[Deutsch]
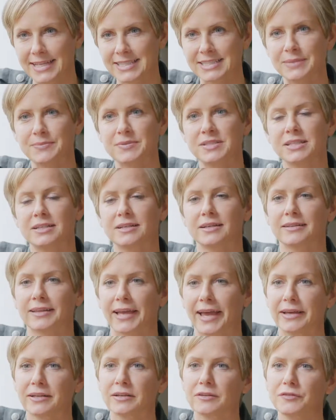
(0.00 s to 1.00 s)
Es gibt ca.
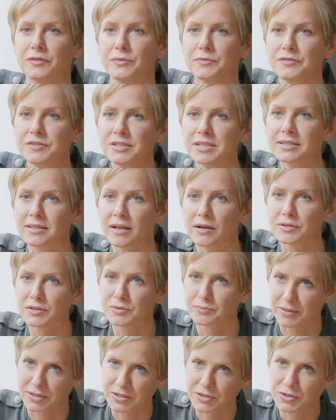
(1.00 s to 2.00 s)

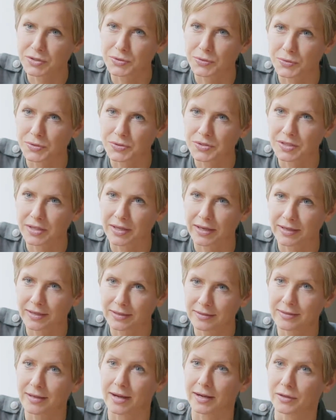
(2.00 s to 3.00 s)
350.000 Menschen in
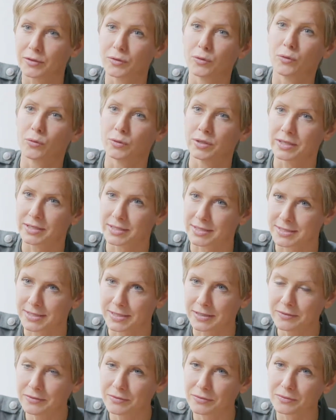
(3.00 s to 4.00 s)
Österreich, die Alkoholiker
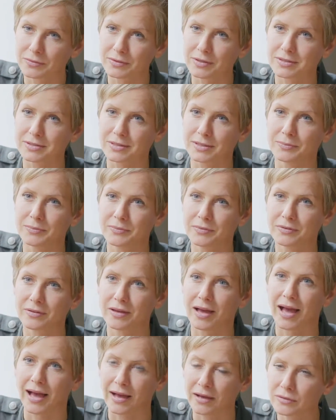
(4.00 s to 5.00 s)
sind und es
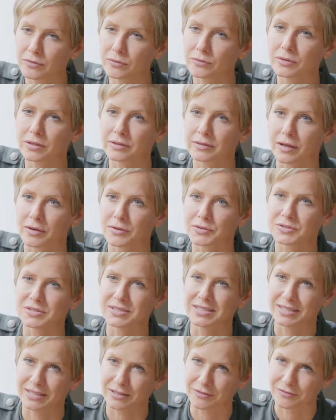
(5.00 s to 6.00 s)
gibt
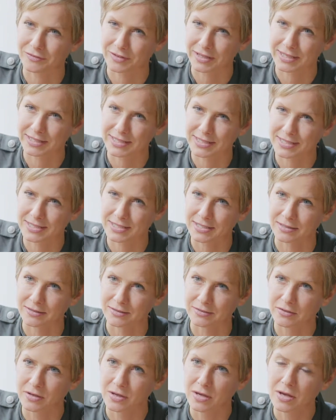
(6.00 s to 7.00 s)
800.000, die gefährdet
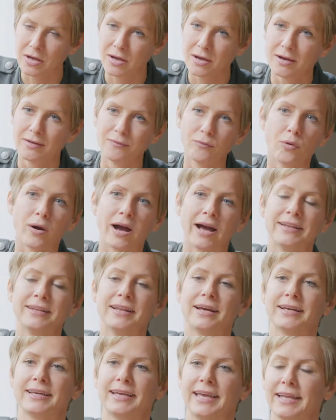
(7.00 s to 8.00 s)
sind.
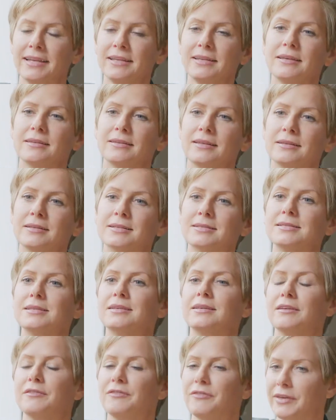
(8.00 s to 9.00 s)
Woran erkenne ich denn, dass
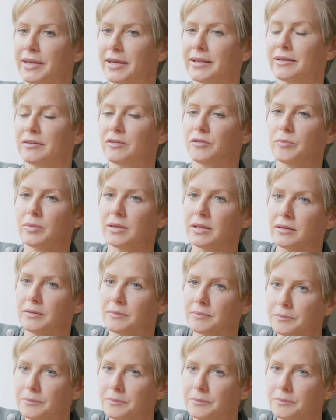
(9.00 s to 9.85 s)
ich gefährdet bin?